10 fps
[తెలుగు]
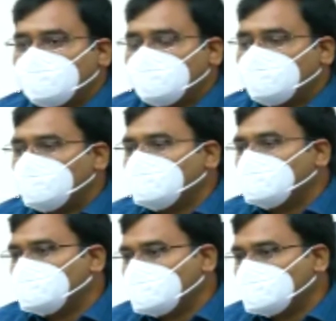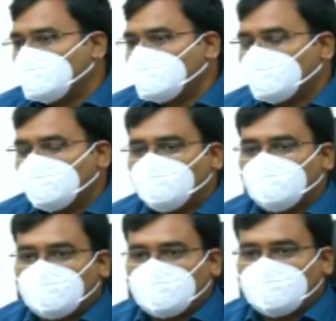తీర ప్రాంత ప్రజలందరినీ
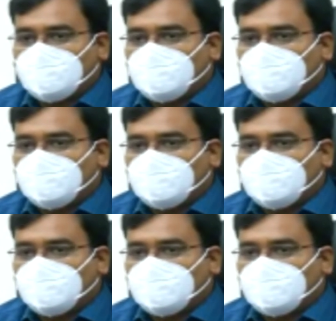కూడా